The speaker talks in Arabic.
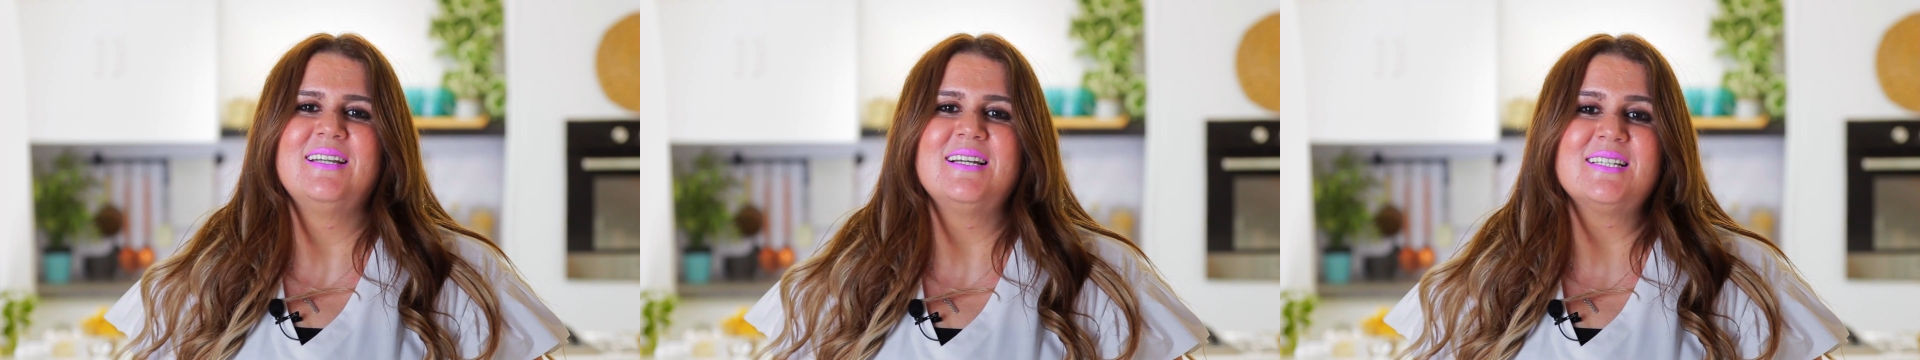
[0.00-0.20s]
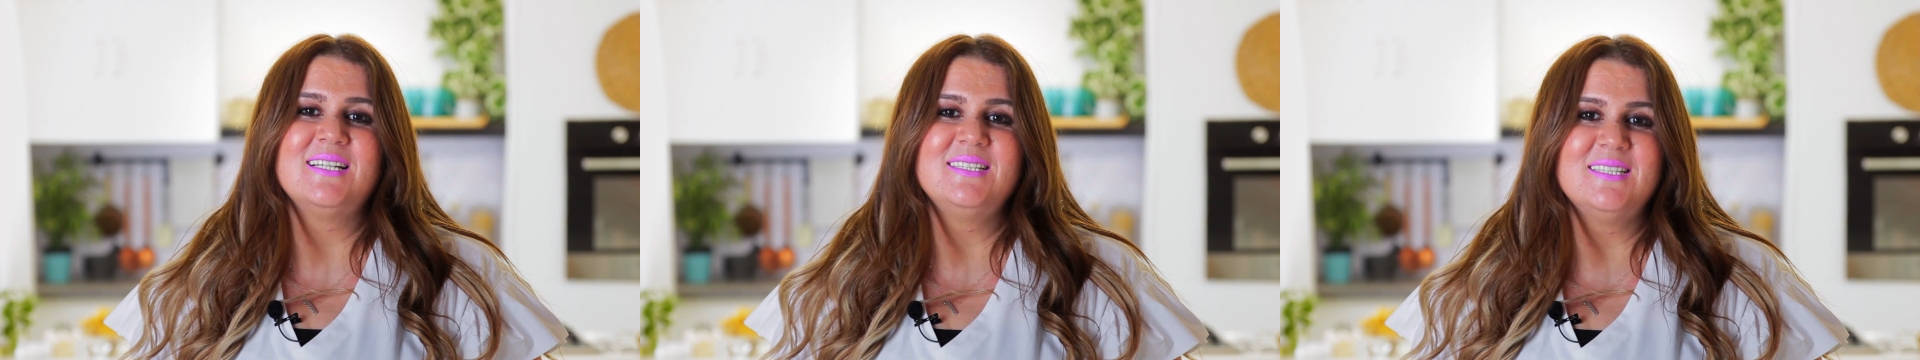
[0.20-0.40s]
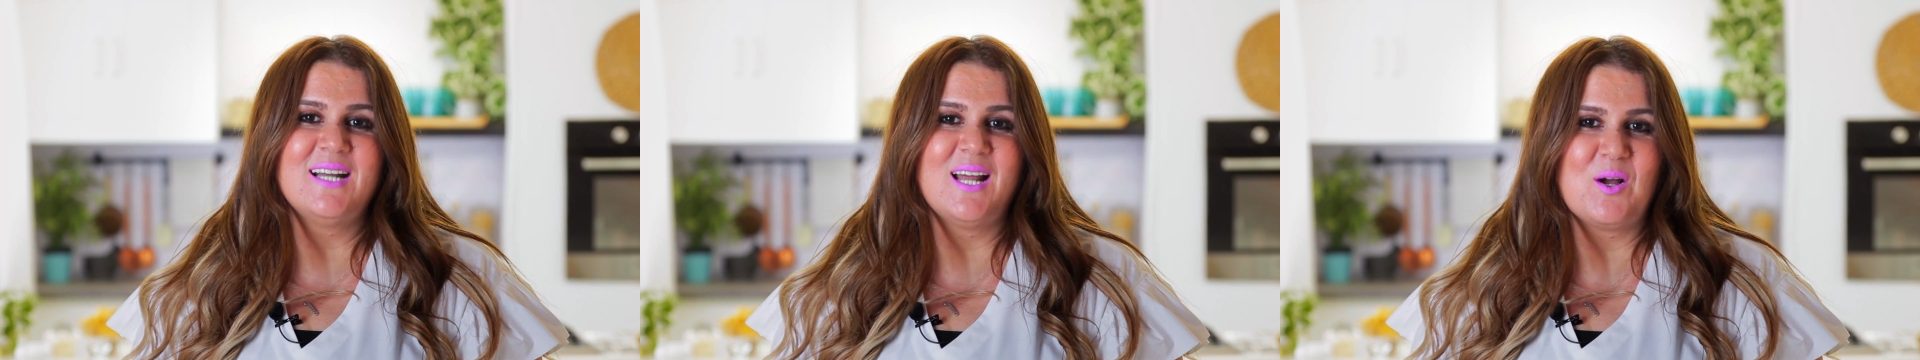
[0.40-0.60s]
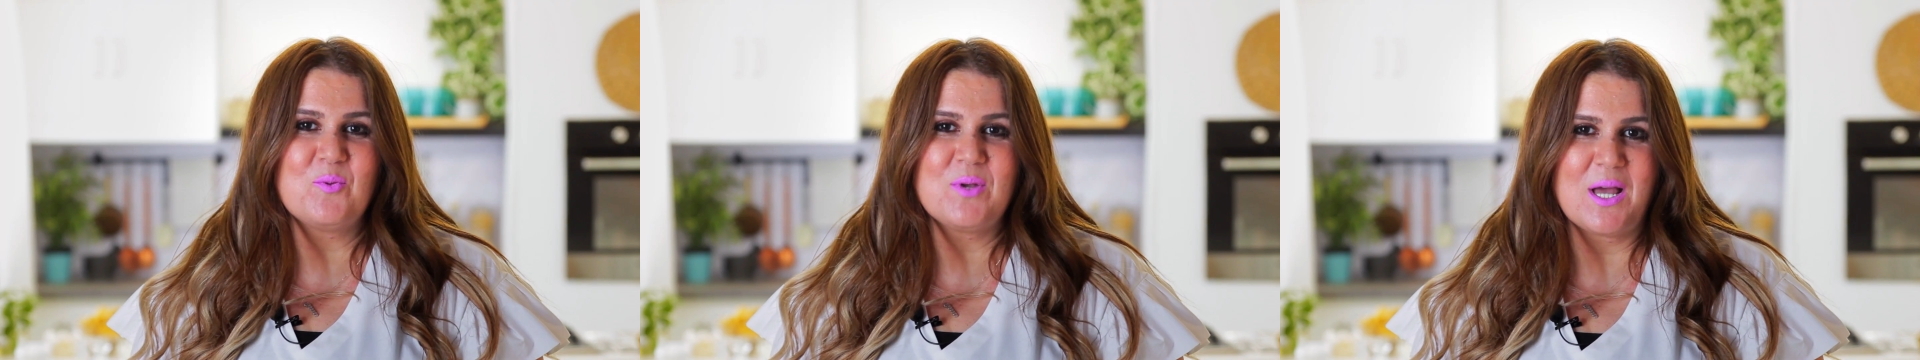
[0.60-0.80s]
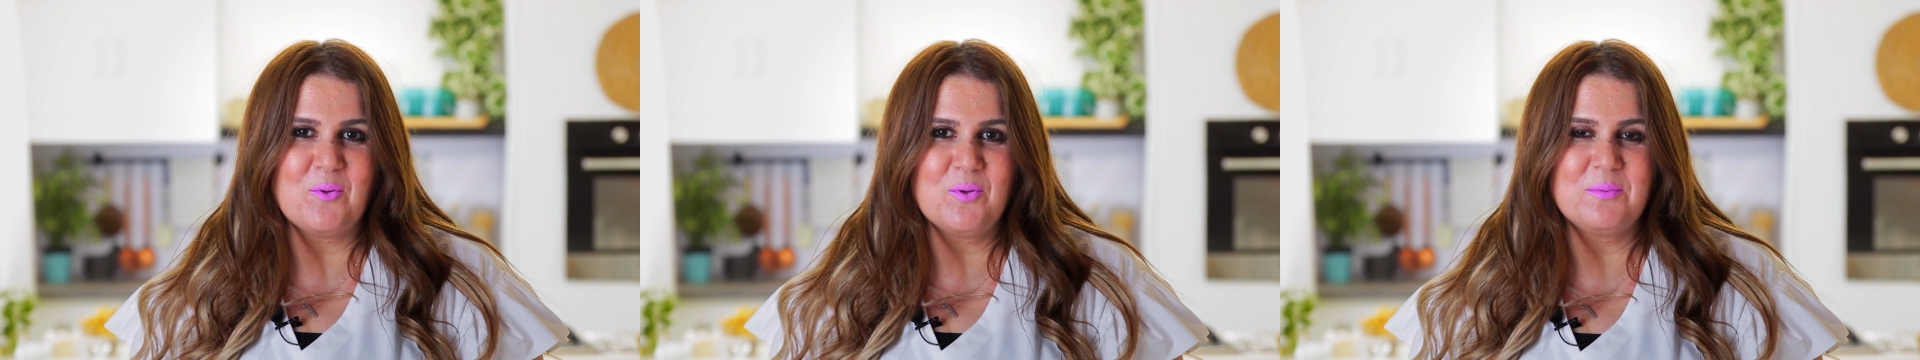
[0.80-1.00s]
ناس كتيرة
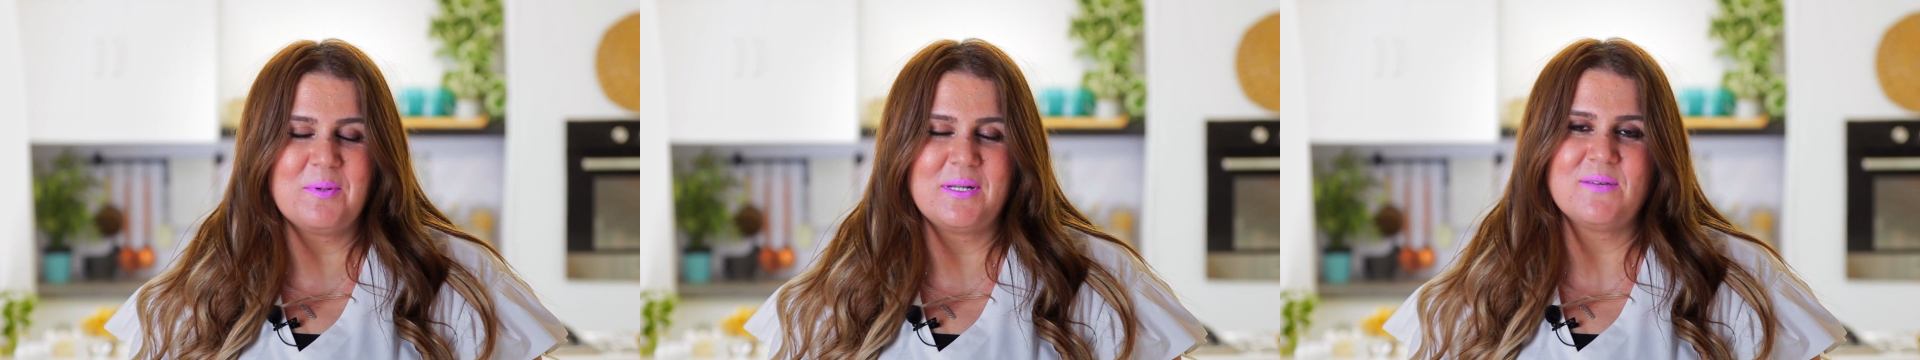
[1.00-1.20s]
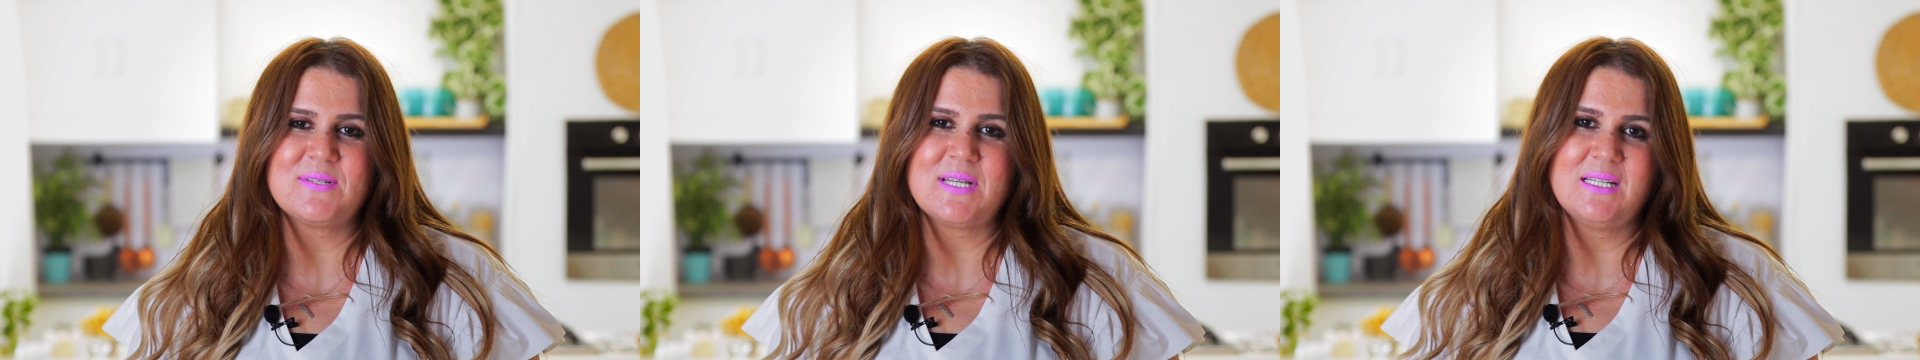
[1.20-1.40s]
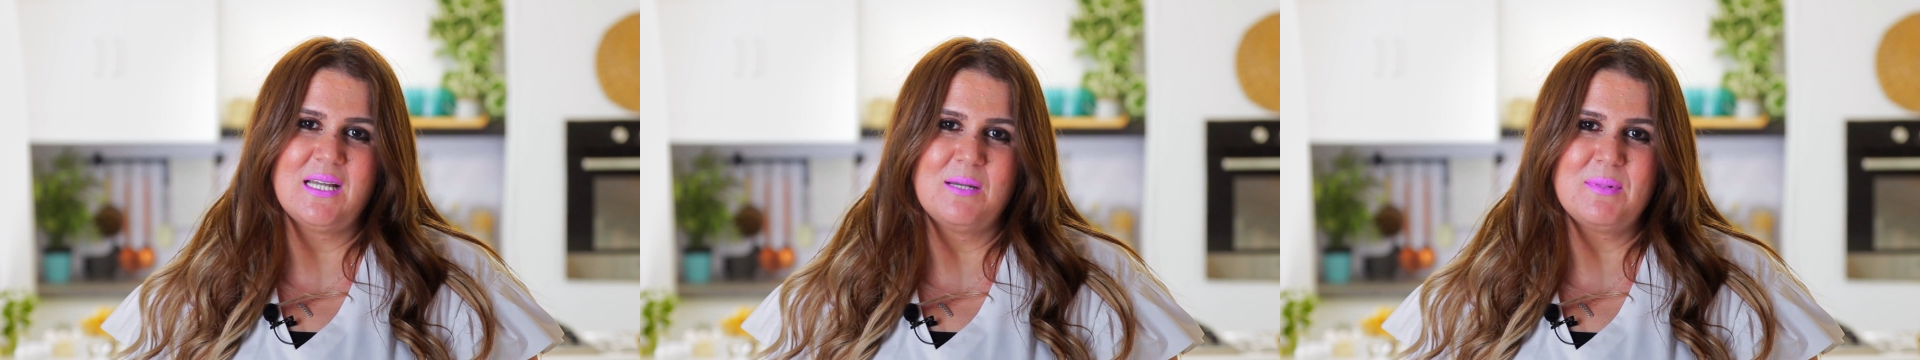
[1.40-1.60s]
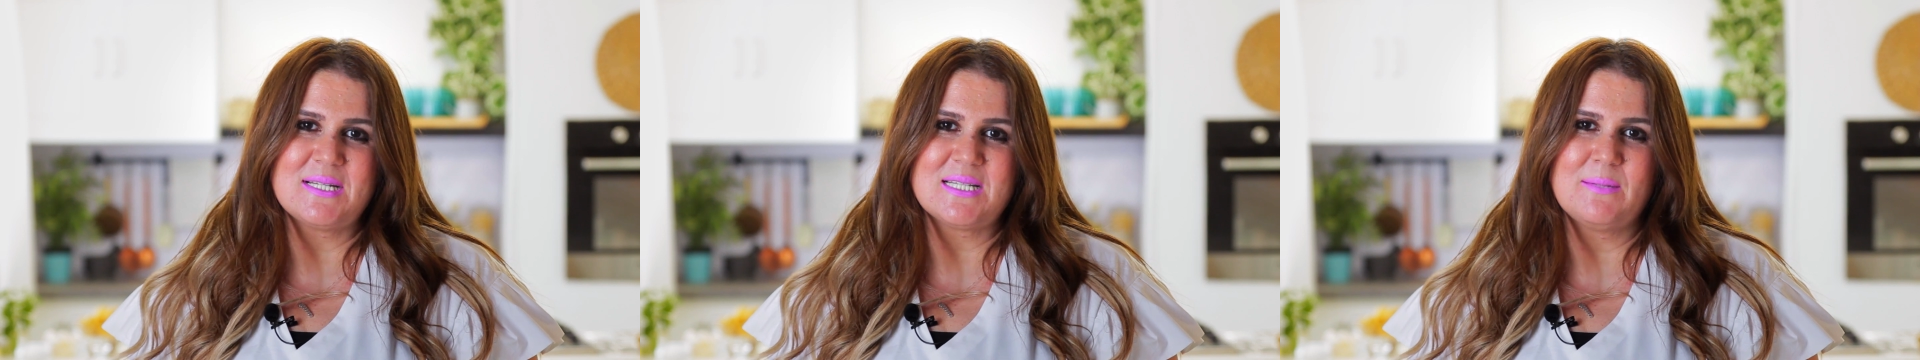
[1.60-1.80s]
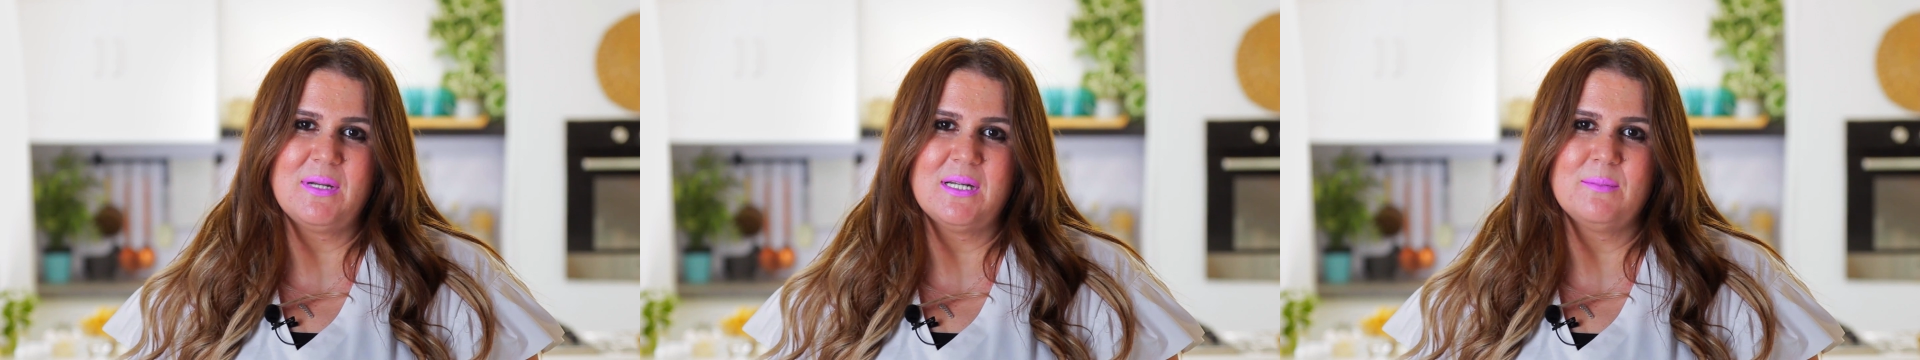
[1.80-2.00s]
قوي قوي بيبقى نفسها
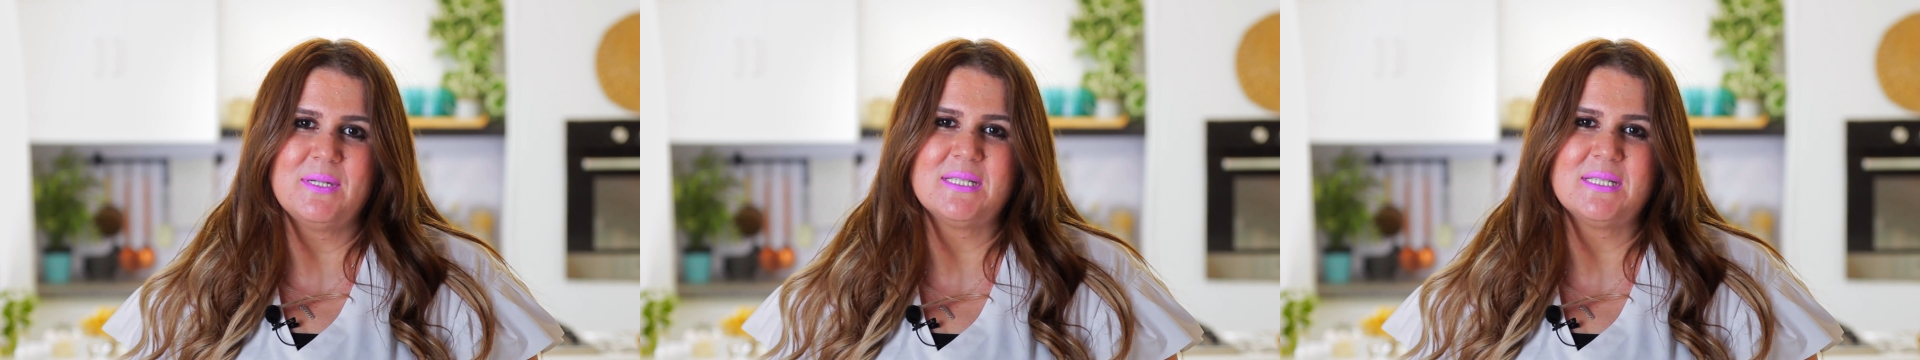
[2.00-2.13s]
تعمل سمك